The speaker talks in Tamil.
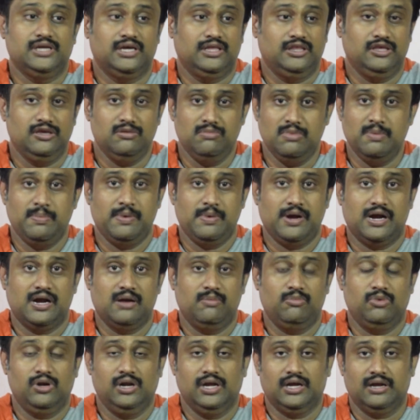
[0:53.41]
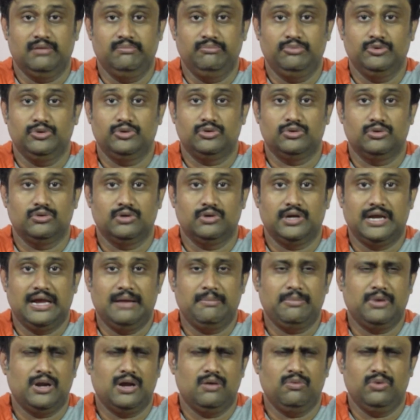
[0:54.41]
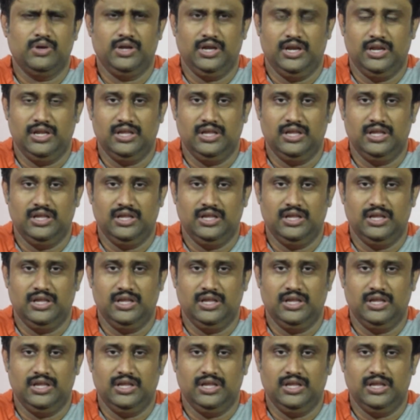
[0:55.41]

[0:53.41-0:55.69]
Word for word: எதையுமே பார்க்க முடியல கம்ப்யூட்டரோ கேமராவோ